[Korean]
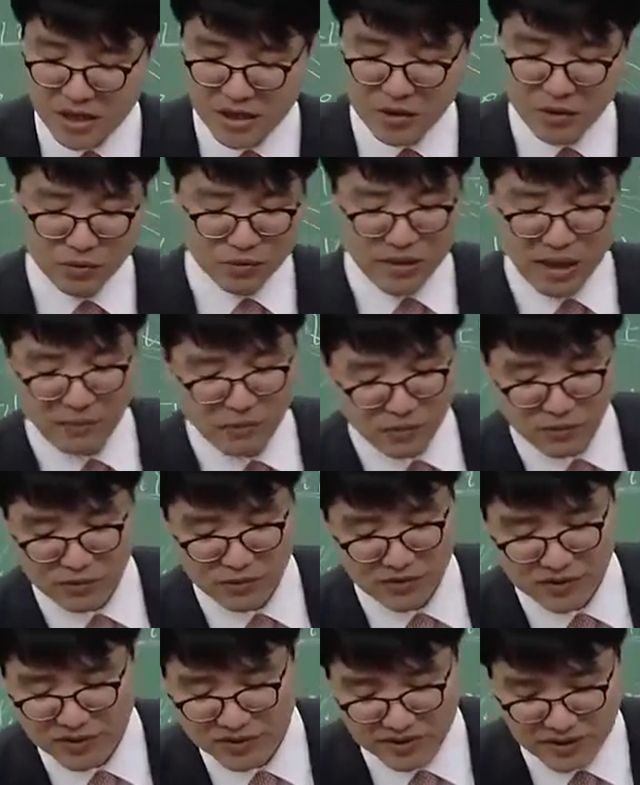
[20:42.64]
이중 삼중으로
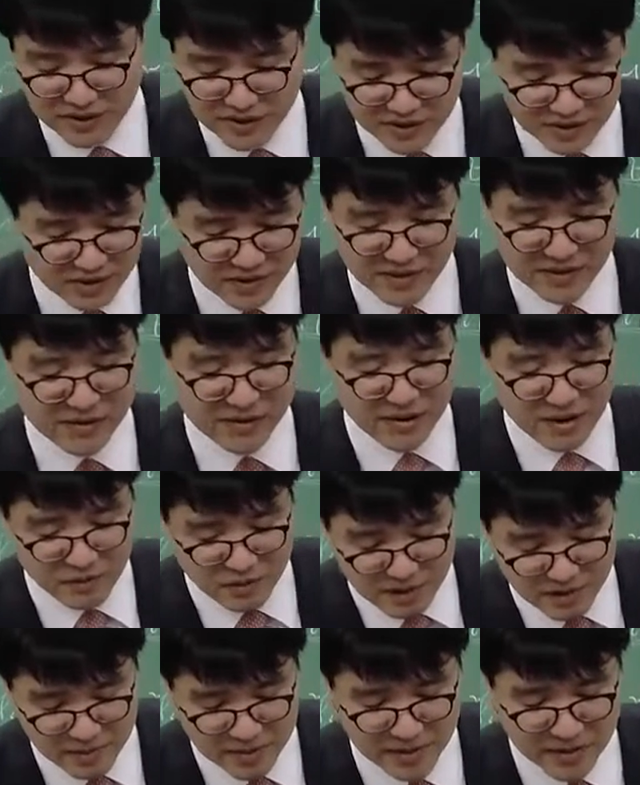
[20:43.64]
쓰는 거
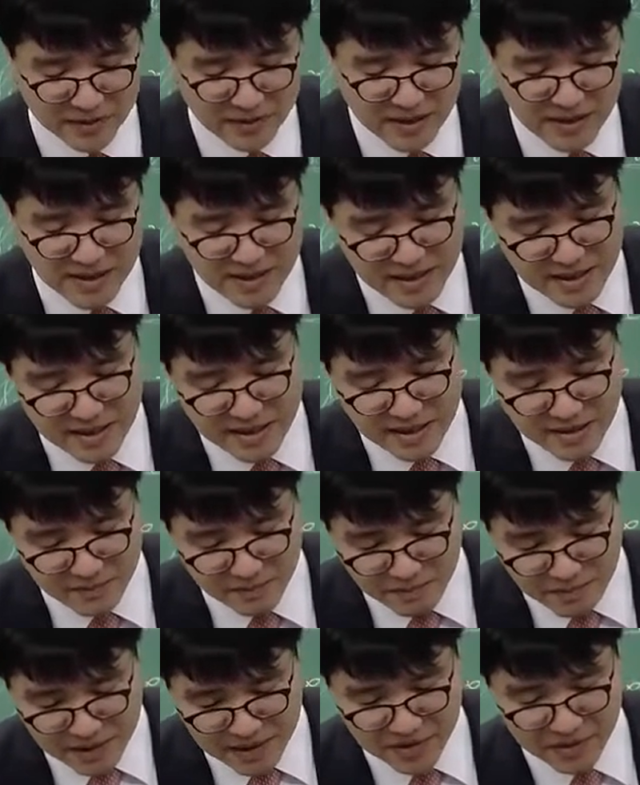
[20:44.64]
싫어라고 하면
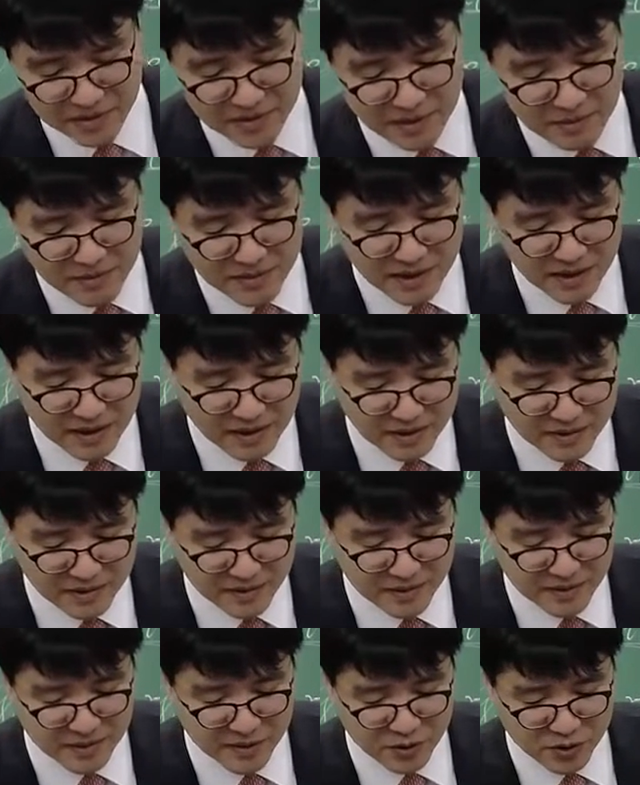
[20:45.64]
빼셔도 됩니다.
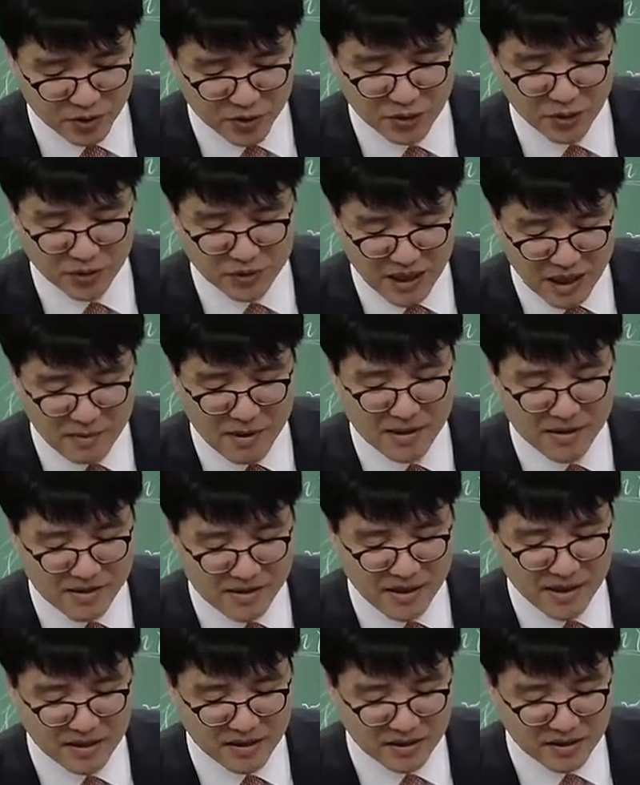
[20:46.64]
어, 저도
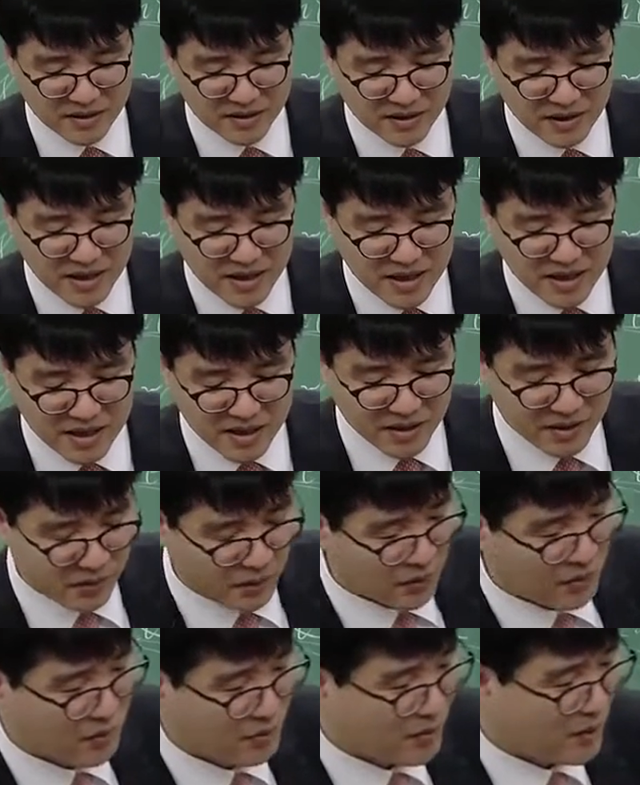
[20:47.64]
답안지에는
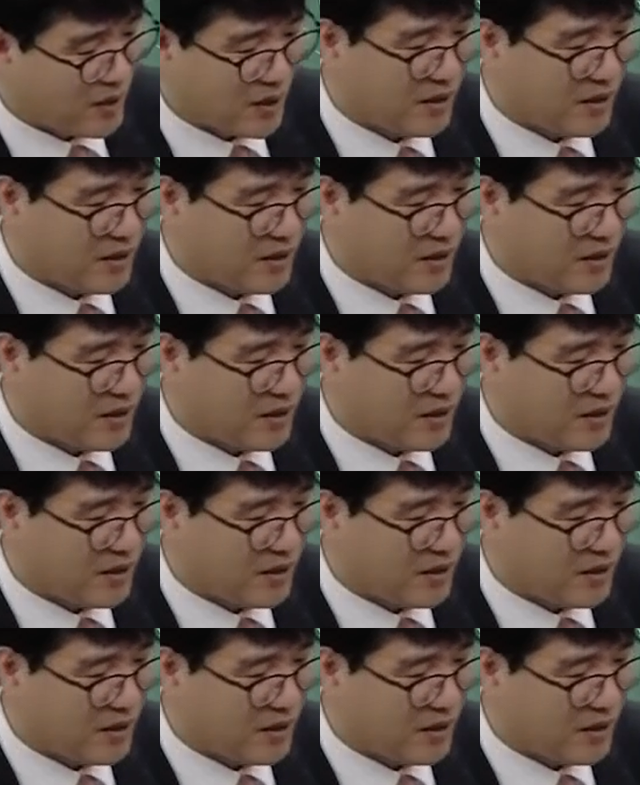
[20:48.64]
요즘은